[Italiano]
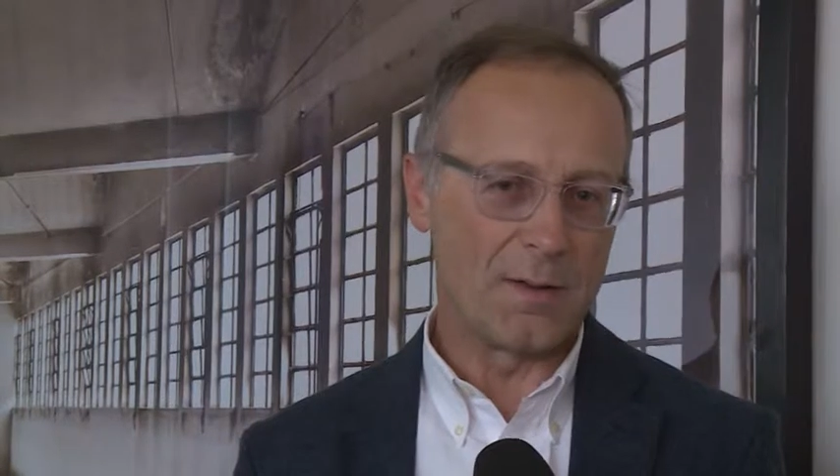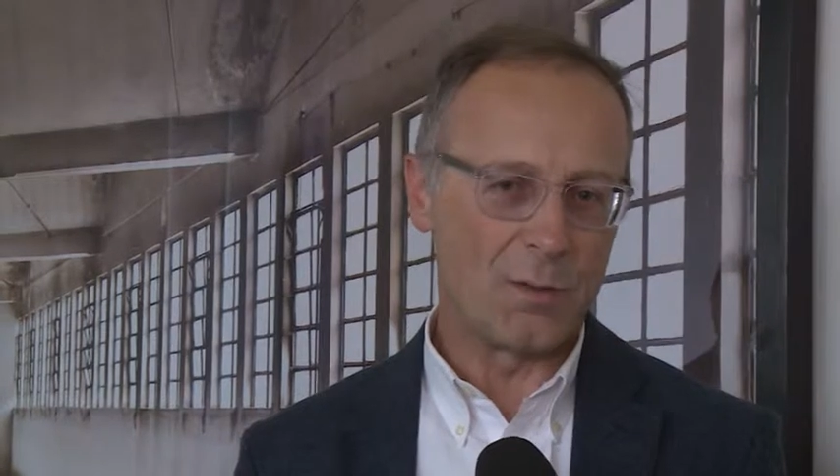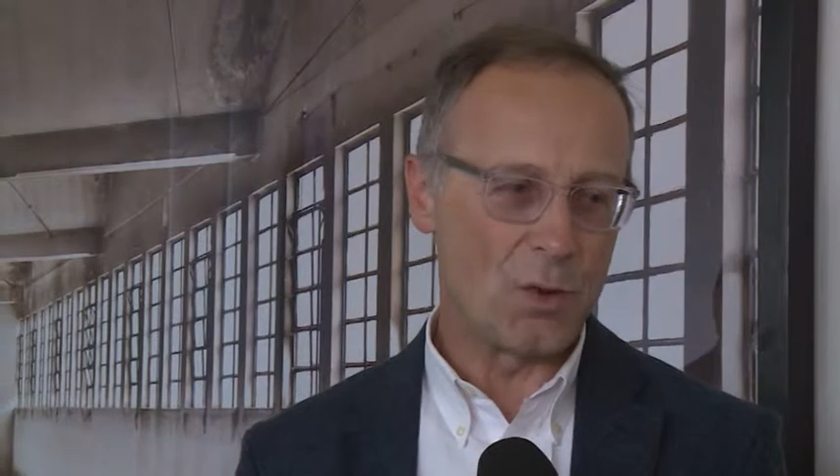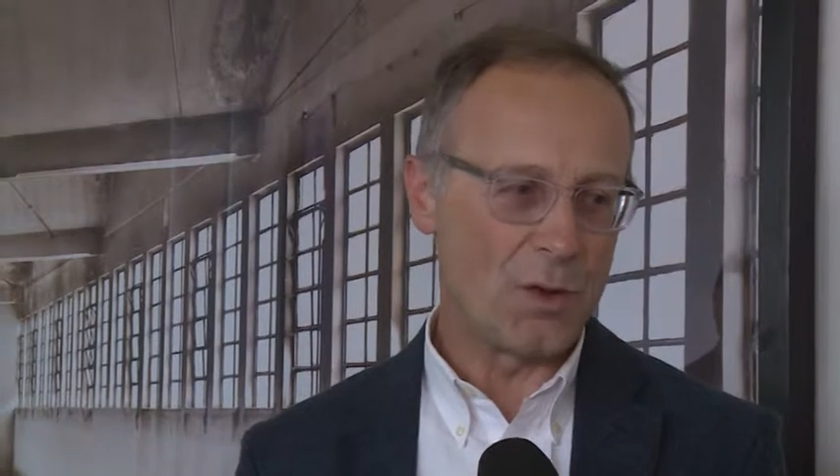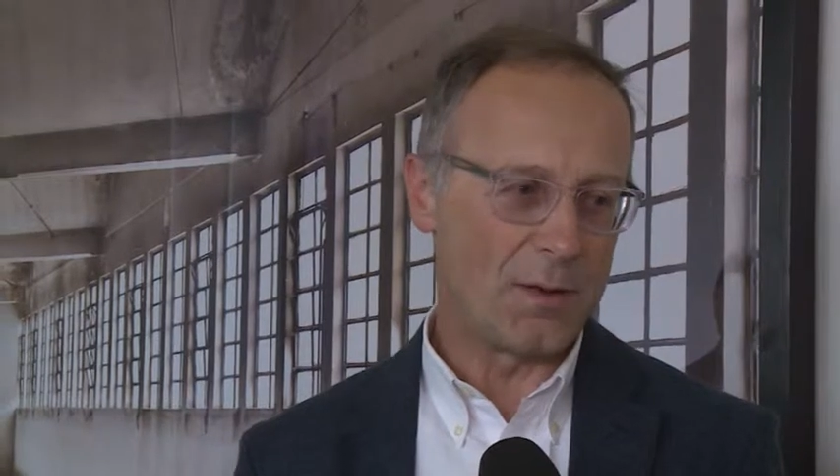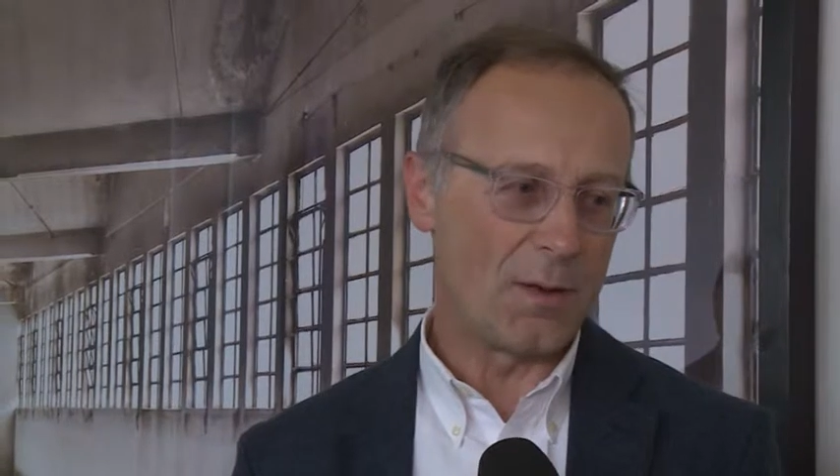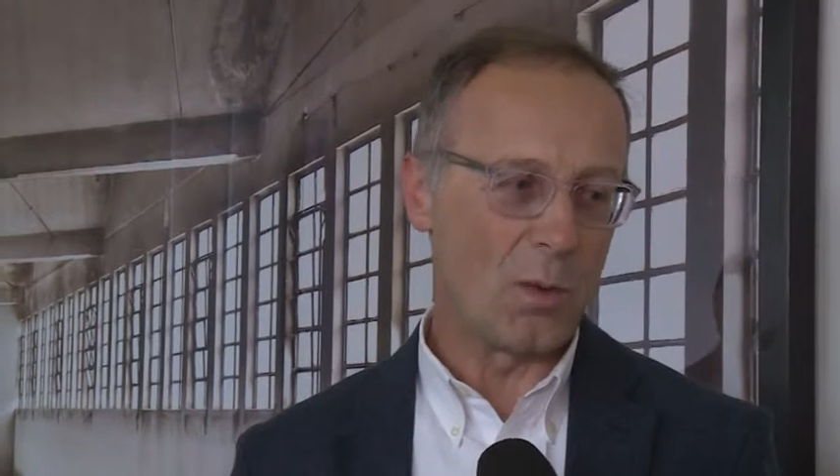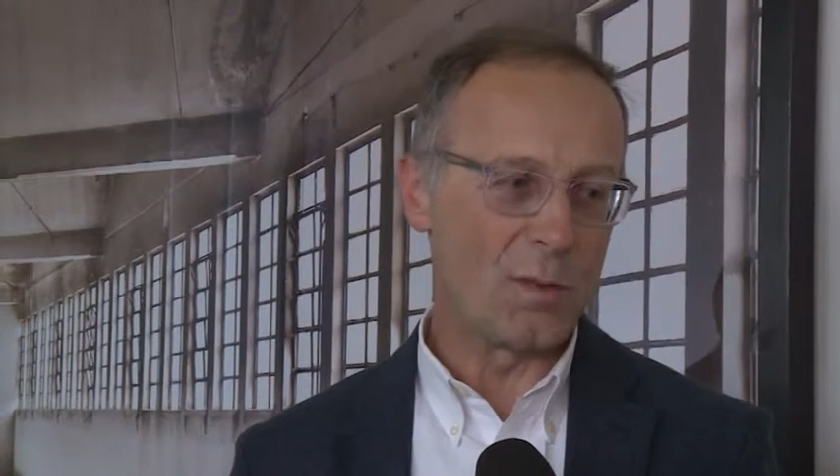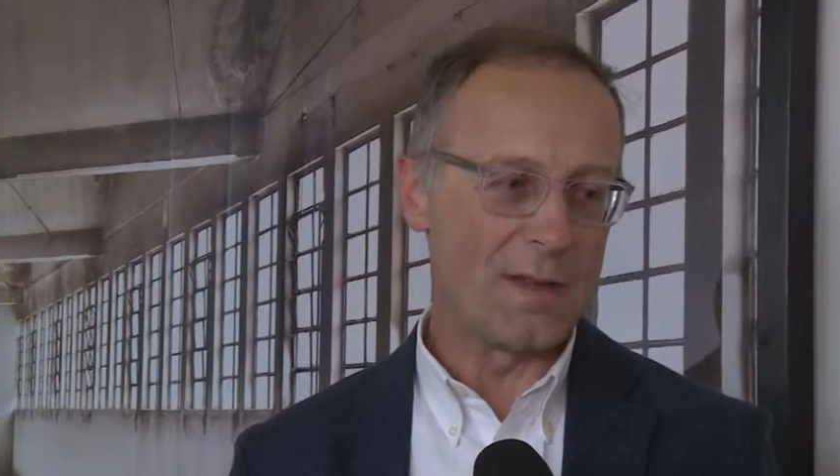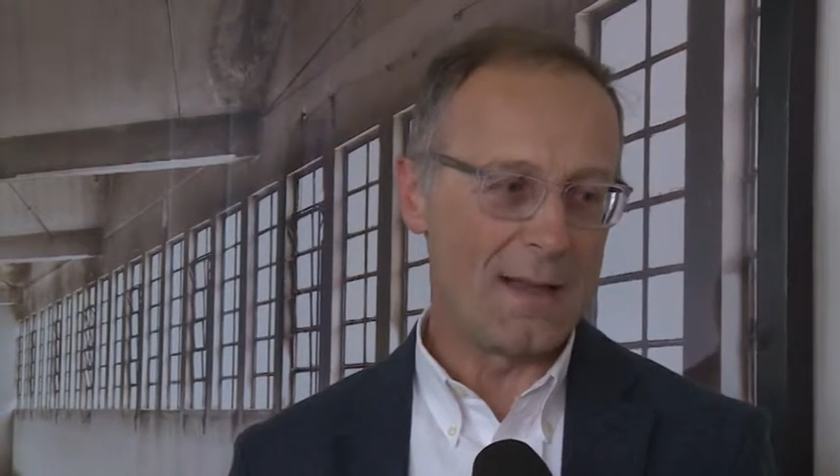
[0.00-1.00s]
soggetto
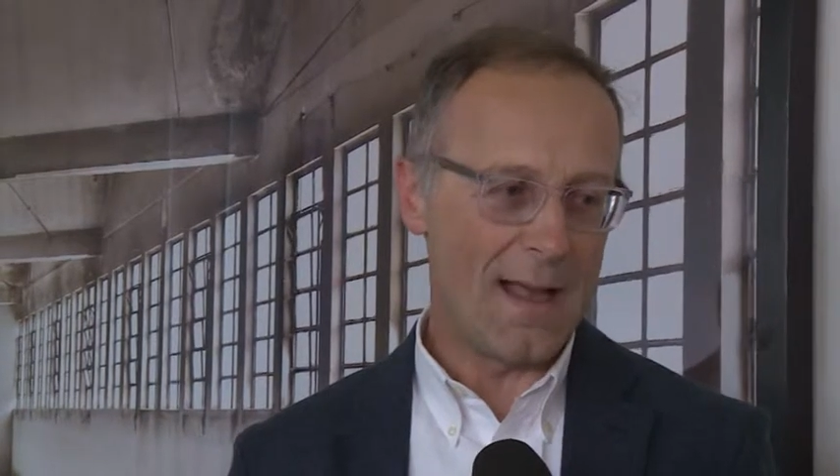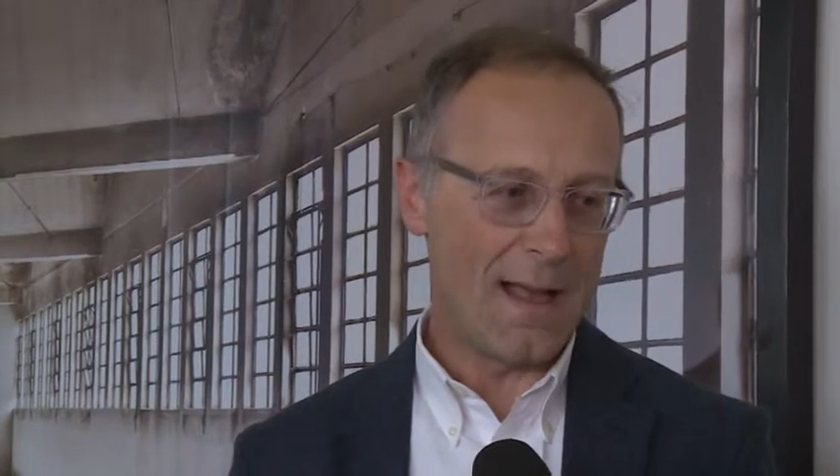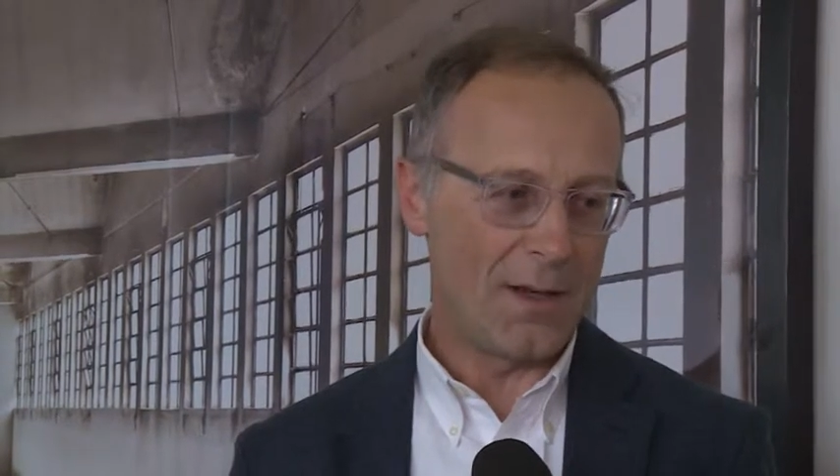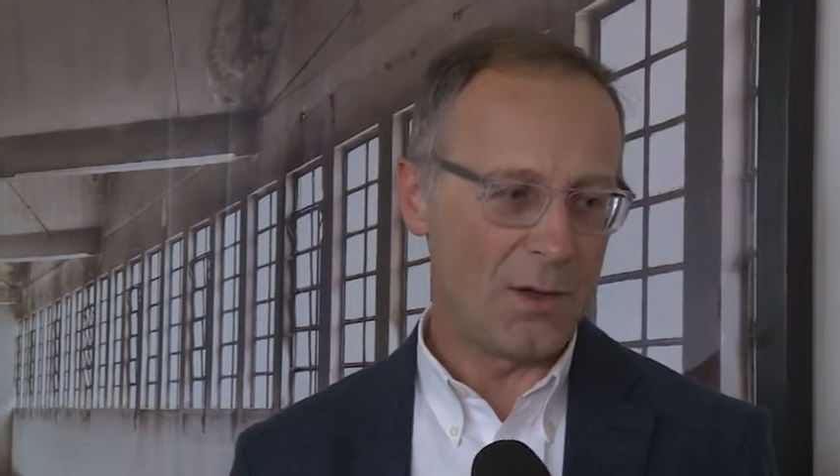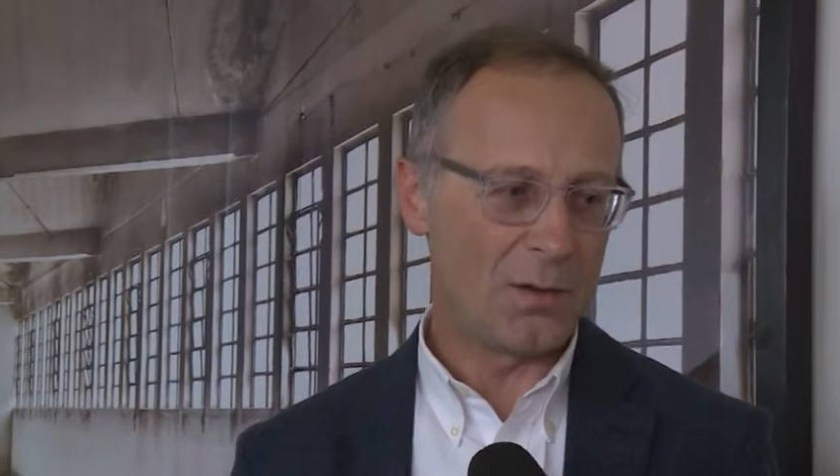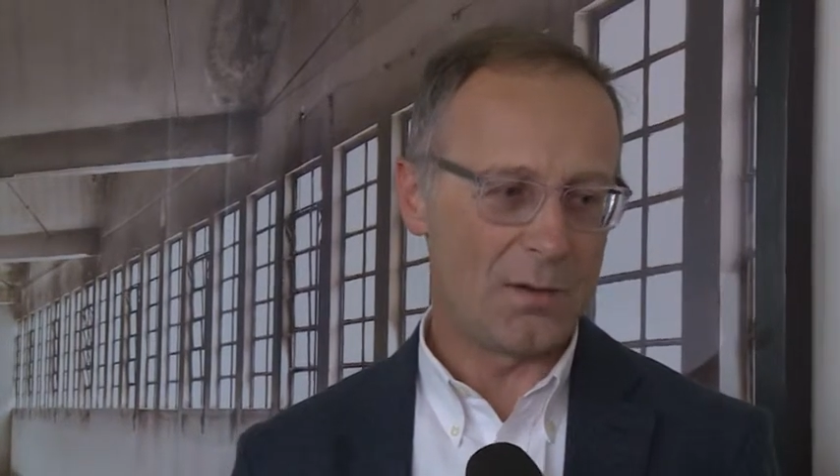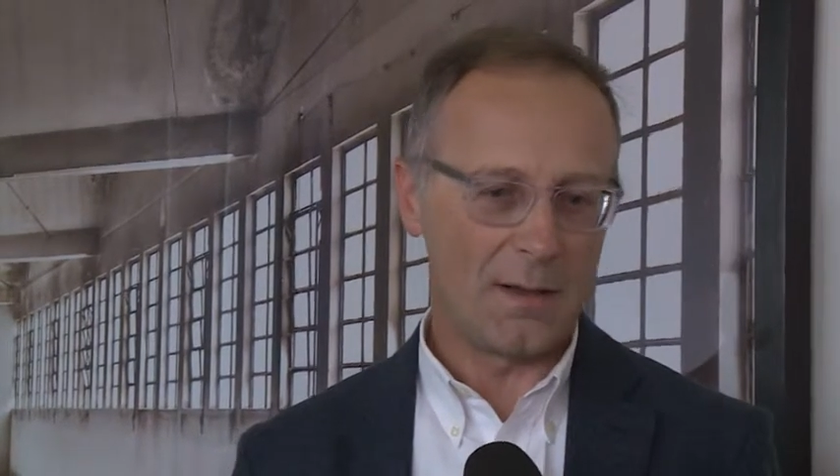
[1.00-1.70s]
ausiliario